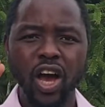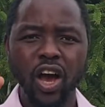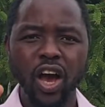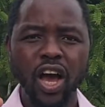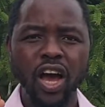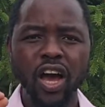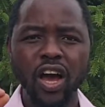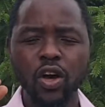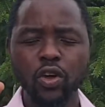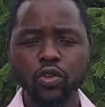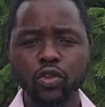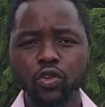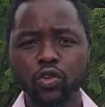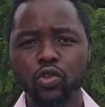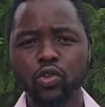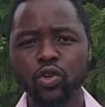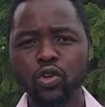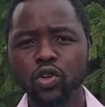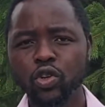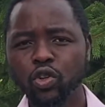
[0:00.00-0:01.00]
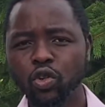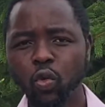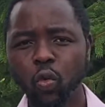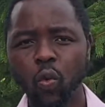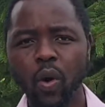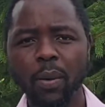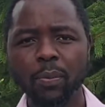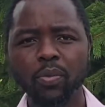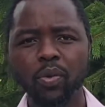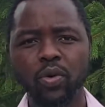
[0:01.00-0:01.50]
1, 2,
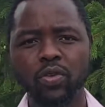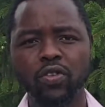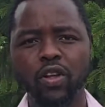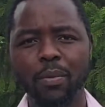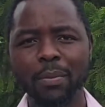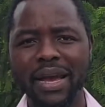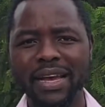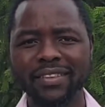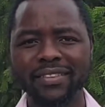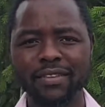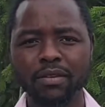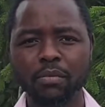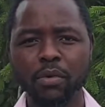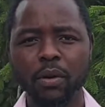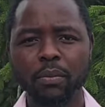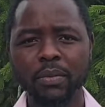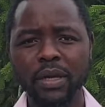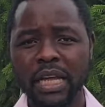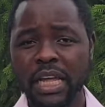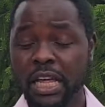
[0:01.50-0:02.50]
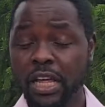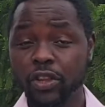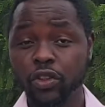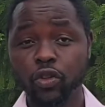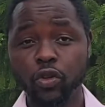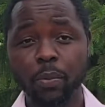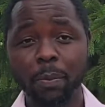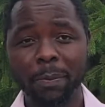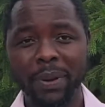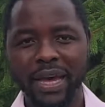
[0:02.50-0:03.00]
3% maximum
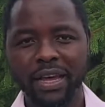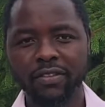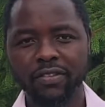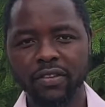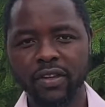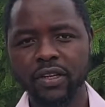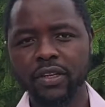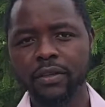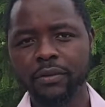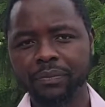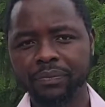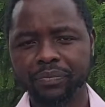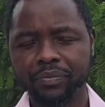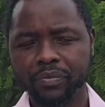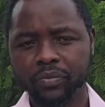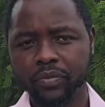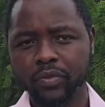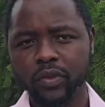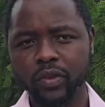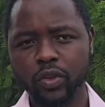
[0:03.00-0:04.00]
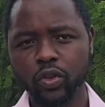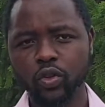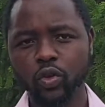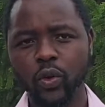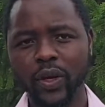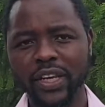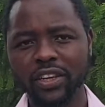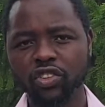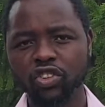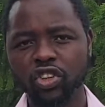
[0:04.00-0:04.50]
de personnes
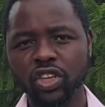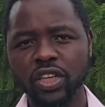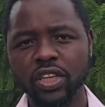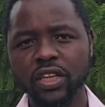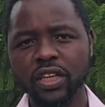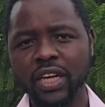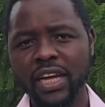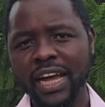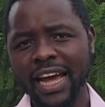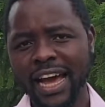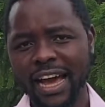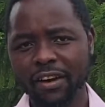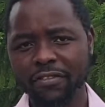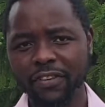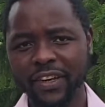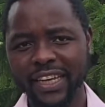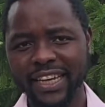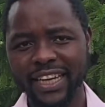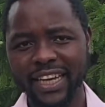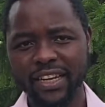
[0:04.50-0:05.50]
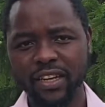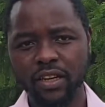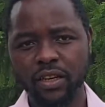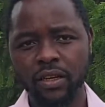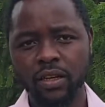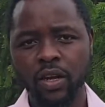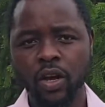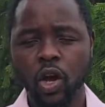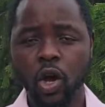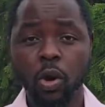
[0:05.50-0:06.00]
d'origine africaine.
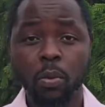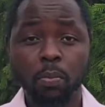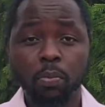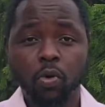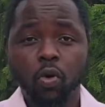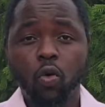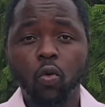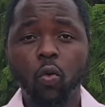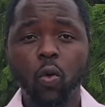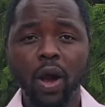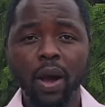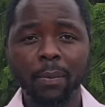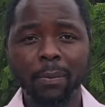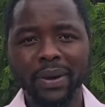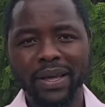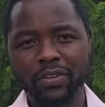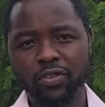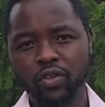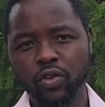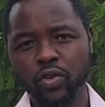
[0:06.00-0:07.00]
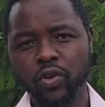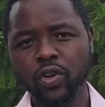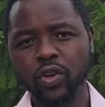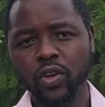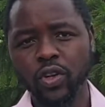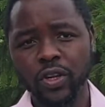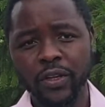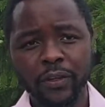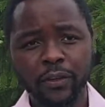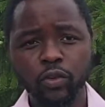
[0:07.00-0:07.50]
Pourquoi Parce que
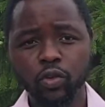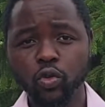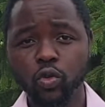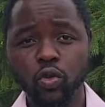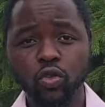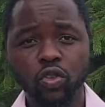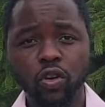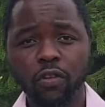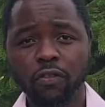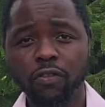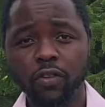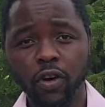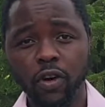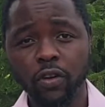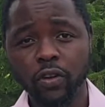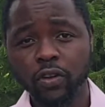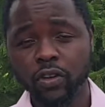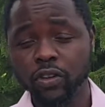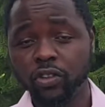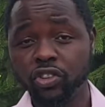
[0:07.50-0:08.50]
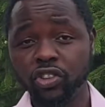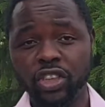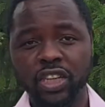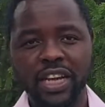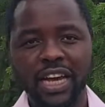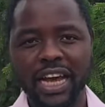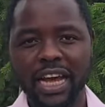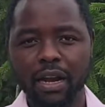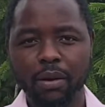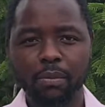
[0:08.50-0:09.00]
nos enfants, euh,
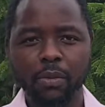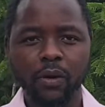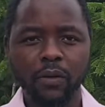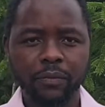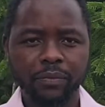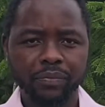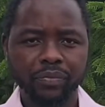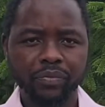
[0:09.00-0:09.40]
généralement,